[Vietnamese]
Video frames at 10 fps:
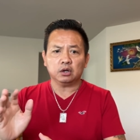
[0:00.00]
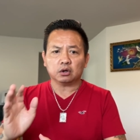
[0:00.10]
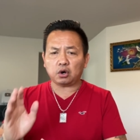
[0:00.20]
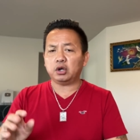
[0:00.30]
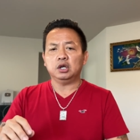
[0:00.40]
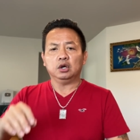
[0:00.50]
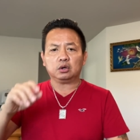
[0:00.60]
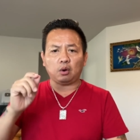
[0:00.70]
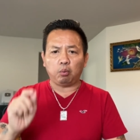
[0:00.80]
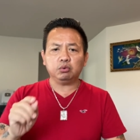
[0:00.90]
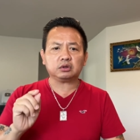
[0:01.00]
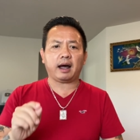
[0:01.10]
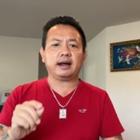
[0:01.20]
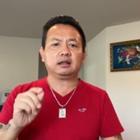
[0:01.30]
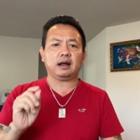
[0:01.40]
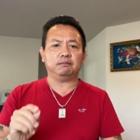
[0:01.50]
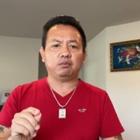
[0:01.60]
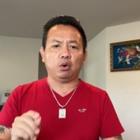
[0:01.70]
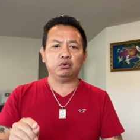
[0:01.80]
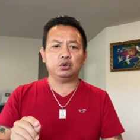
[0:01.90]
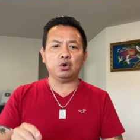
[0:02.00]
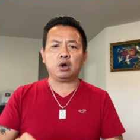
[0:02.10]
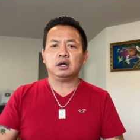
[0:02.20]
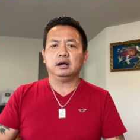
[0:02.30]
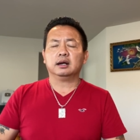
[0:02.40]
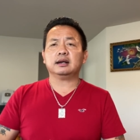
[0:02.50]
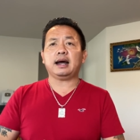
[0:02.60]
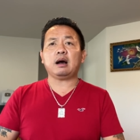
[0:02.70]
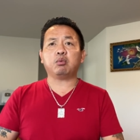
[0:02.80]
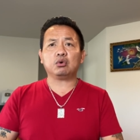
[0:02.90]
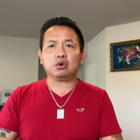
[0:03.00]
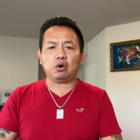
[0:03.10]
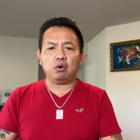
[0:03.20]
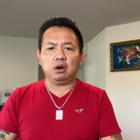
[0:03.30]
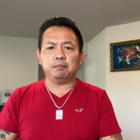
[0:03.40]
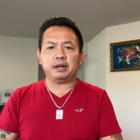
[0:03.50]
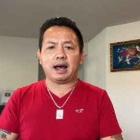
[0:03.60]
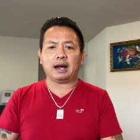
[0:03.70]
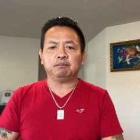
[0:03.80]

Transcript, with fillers: Rồi cũng tại thành phố New York, Đại học Columbia